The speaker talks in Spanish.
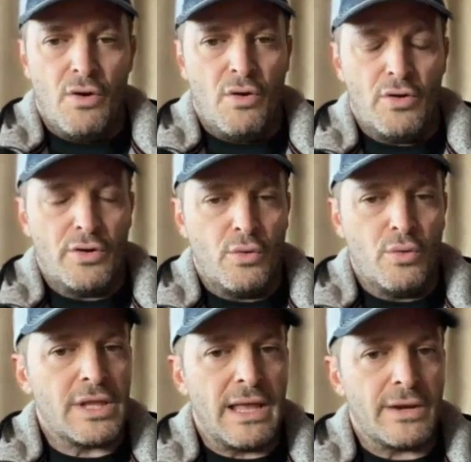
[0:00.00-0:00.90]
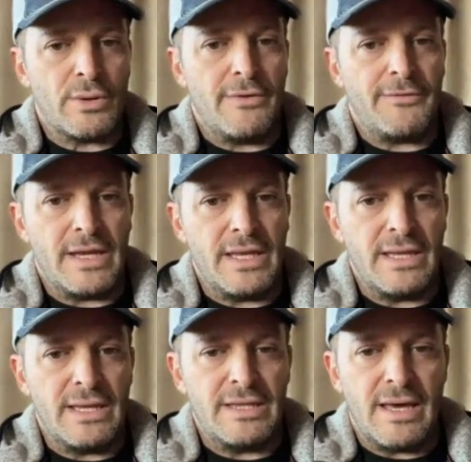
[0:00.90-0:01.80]
o nos gustan las ruedas
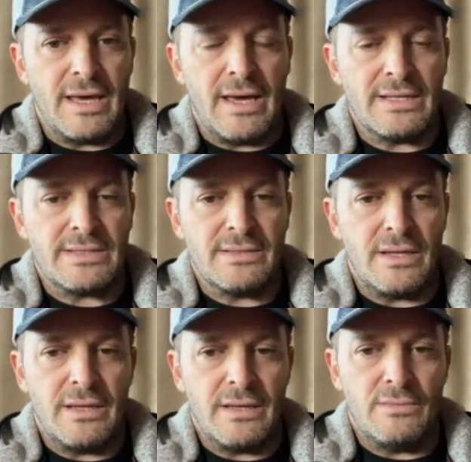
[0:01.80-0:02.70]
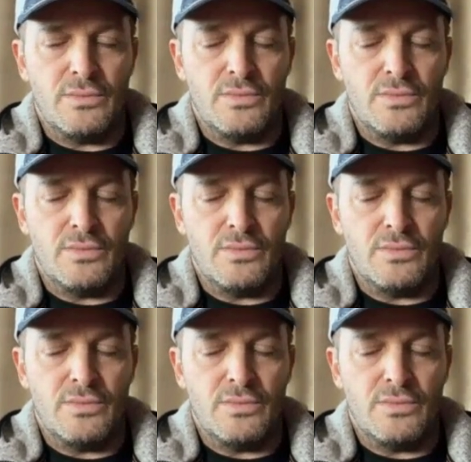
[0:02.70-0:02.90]
finitas, eh,